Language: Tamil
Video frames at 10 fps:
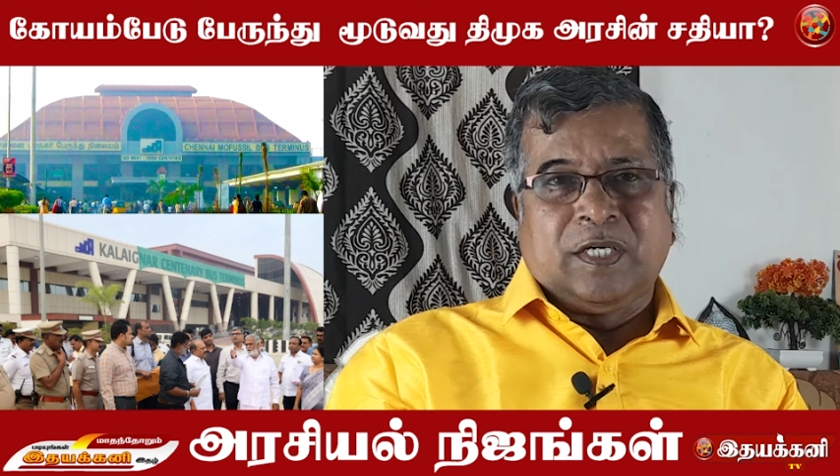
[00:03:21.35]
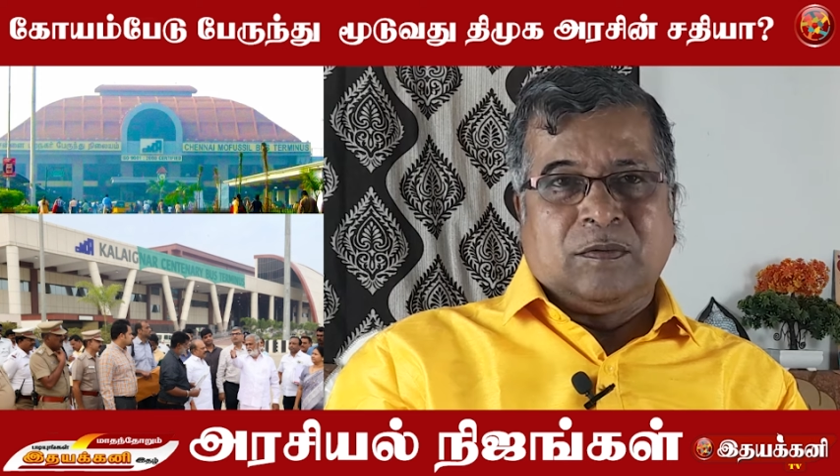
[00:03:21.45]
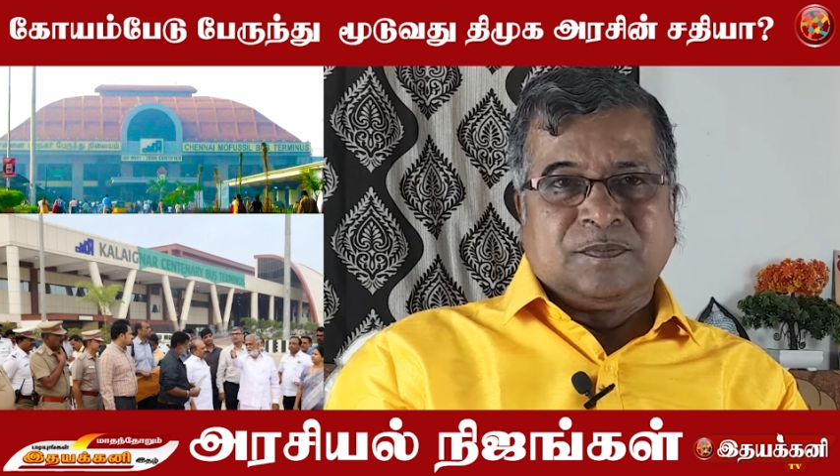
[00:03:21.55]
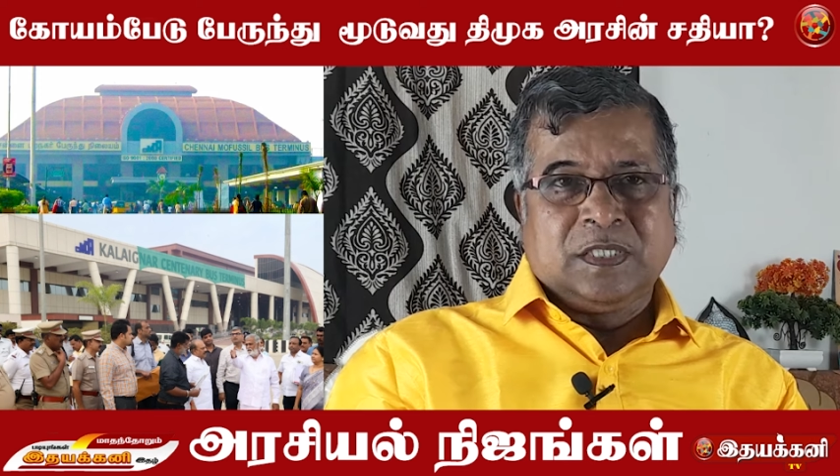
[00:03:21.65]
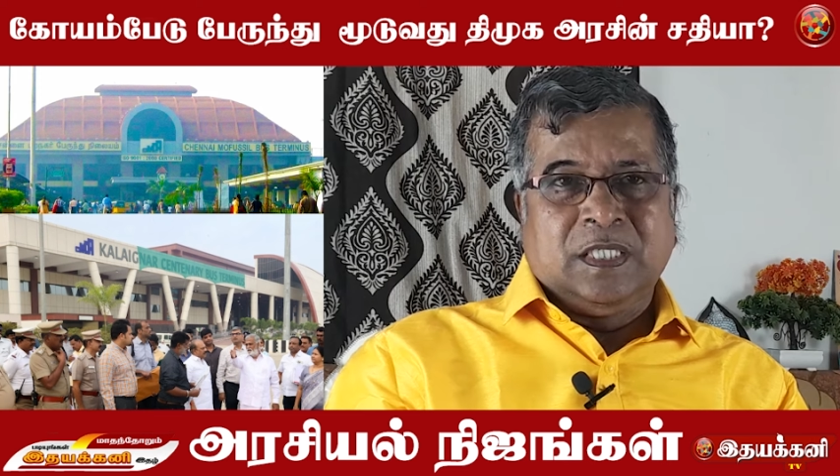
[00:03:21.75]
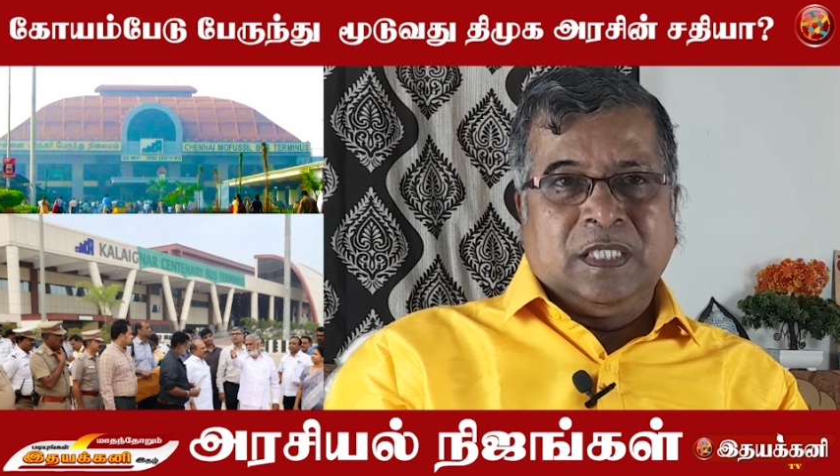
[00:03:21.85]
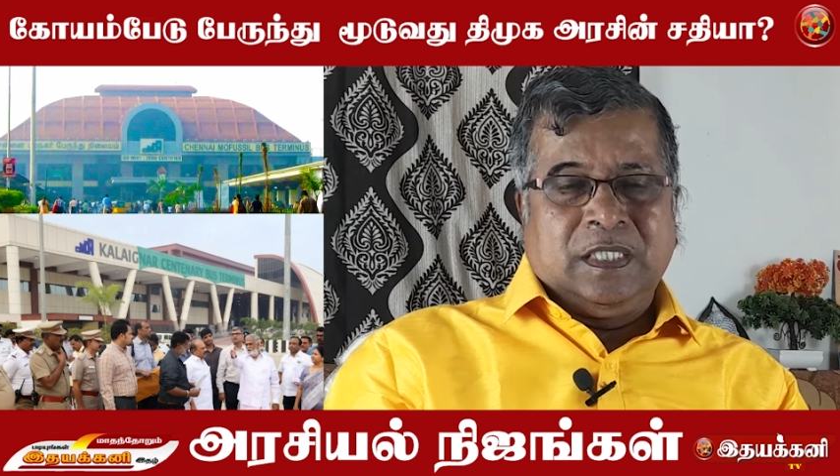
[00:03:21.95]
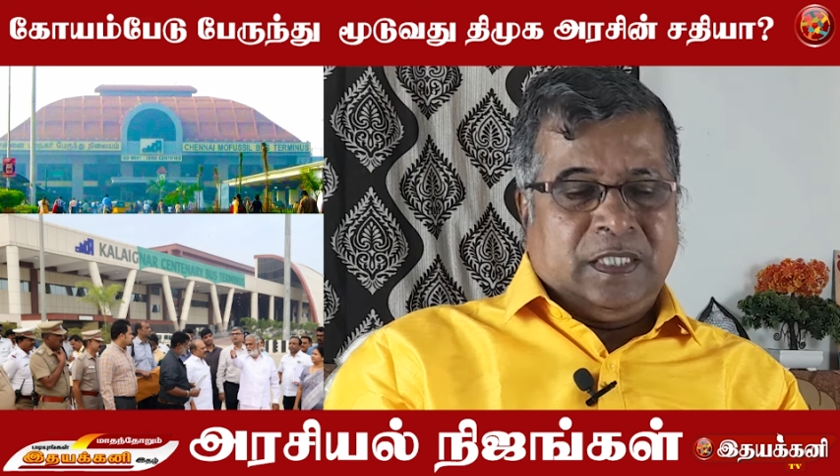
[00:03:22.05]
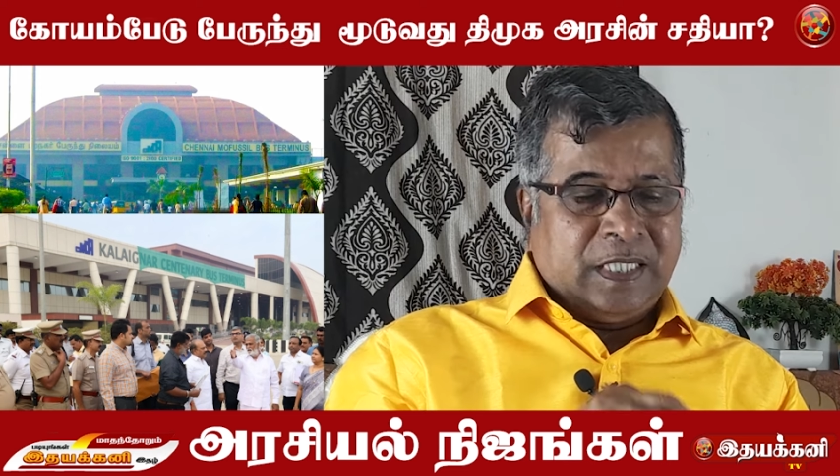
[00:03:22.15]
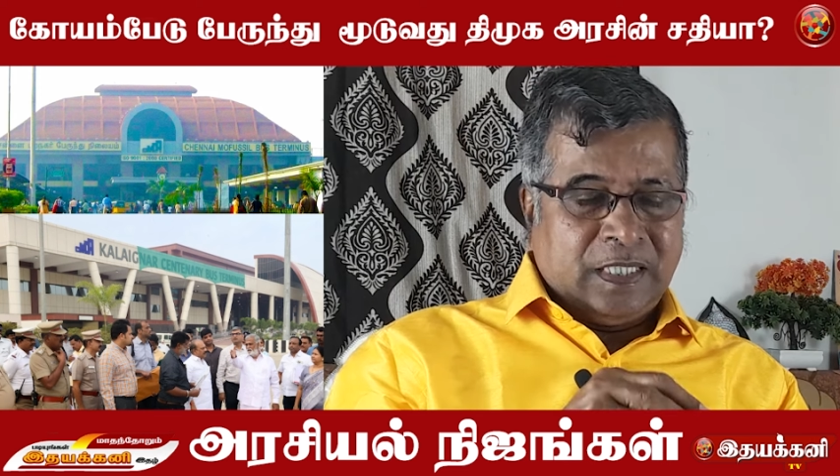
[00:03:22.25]
இடம்
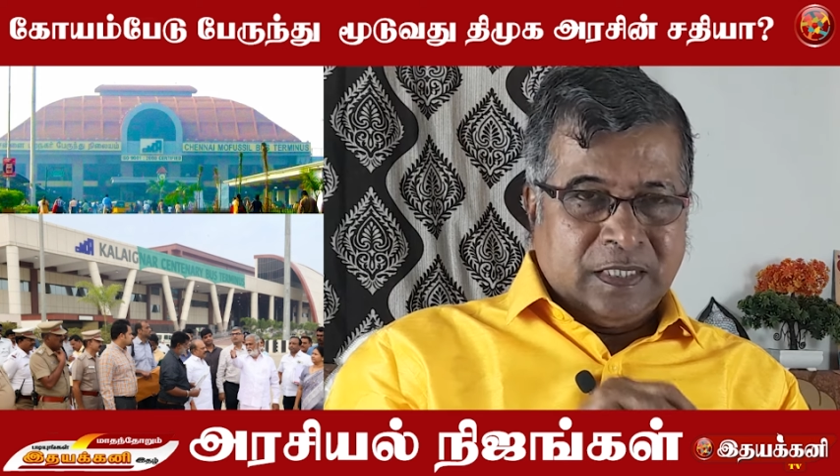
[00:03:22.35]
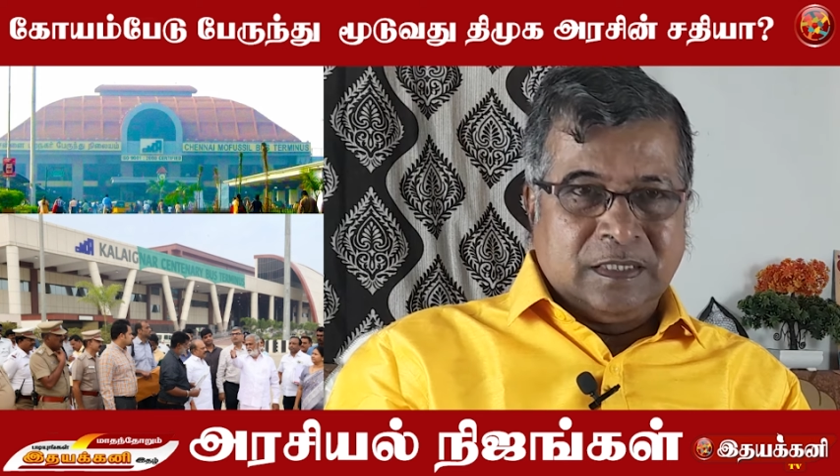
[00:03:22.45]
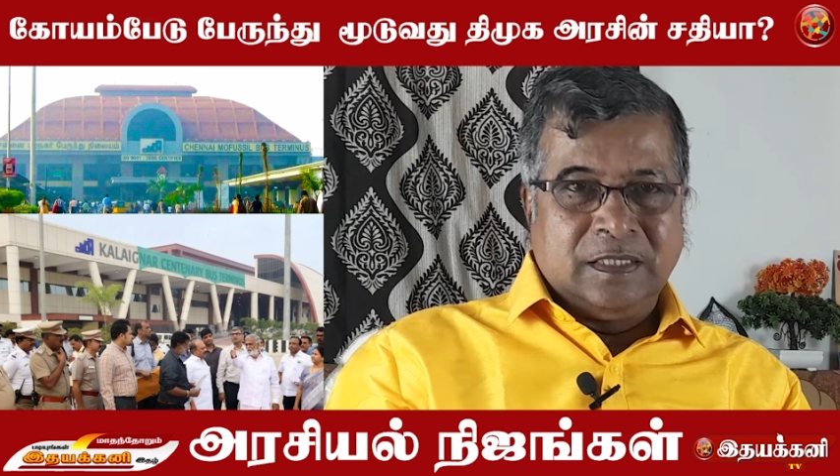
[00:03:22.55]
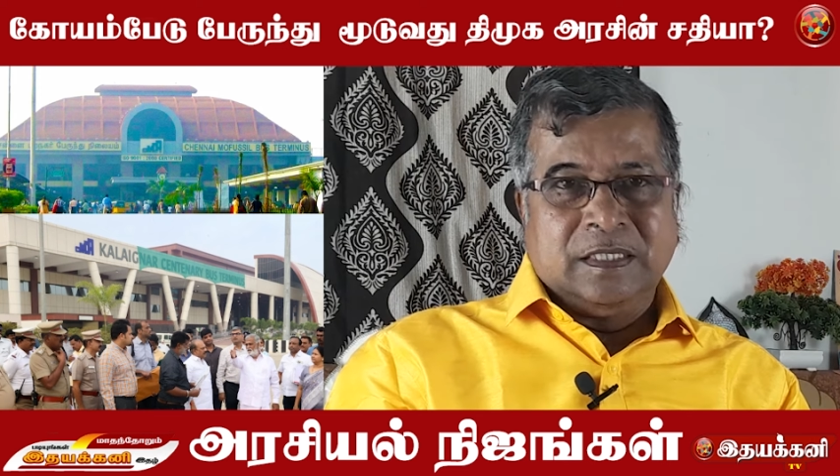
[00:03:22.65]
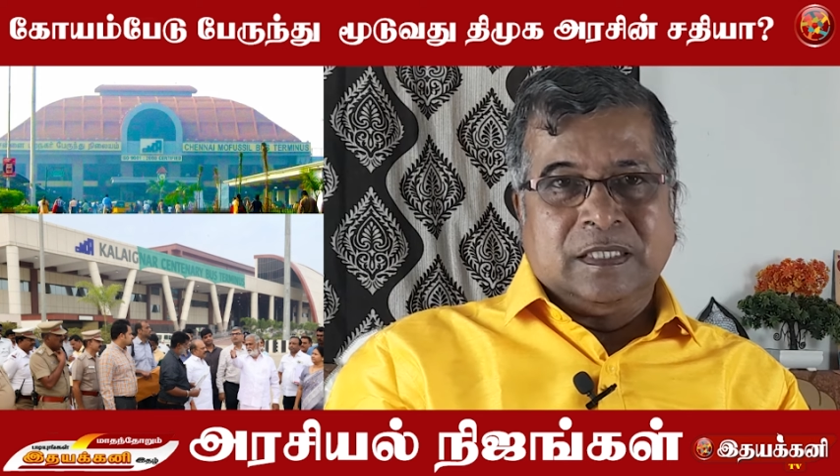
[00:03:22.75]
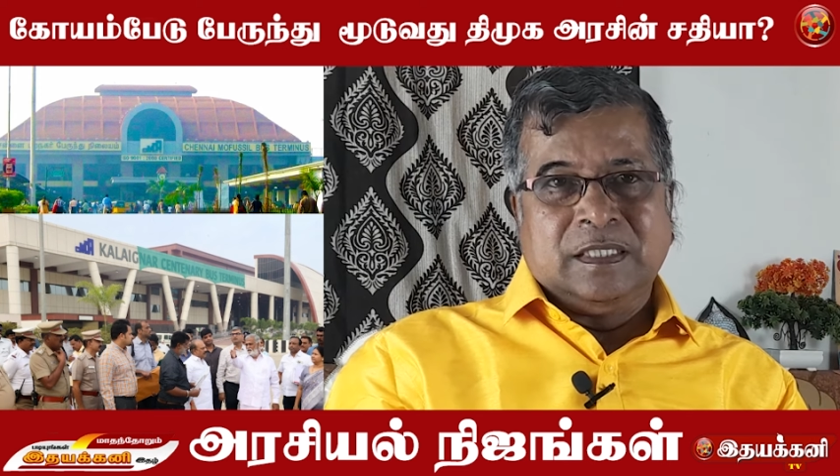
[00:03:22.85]
ஏன்னா அங்கேருந்து